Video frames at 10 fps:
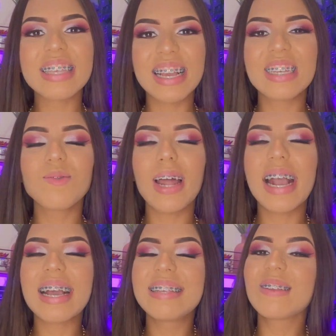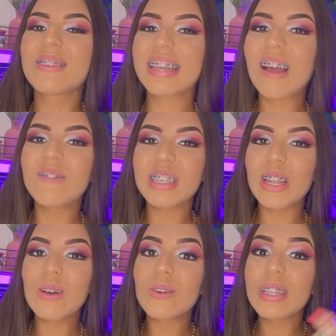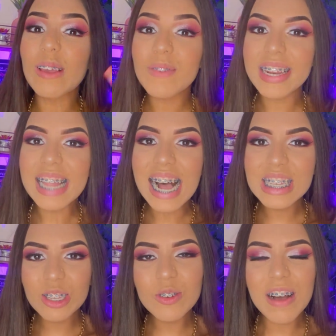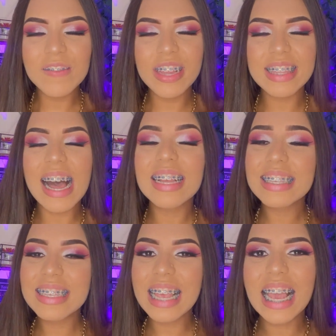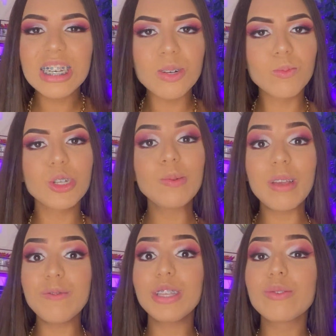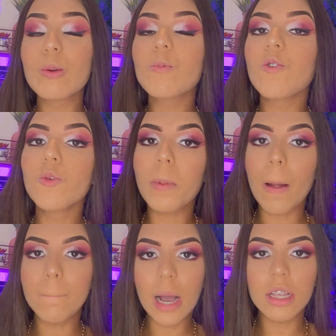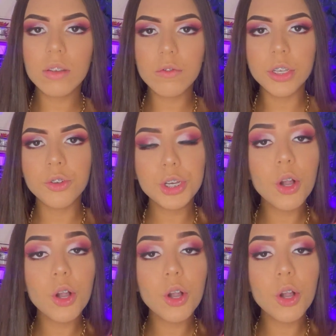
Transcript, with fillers: Jéssica aqui de Paracas, então se inscreve da loucura o dia inteiro da sua vida. Sejam muito bem-vindos, meu povo, para mais um vídeo.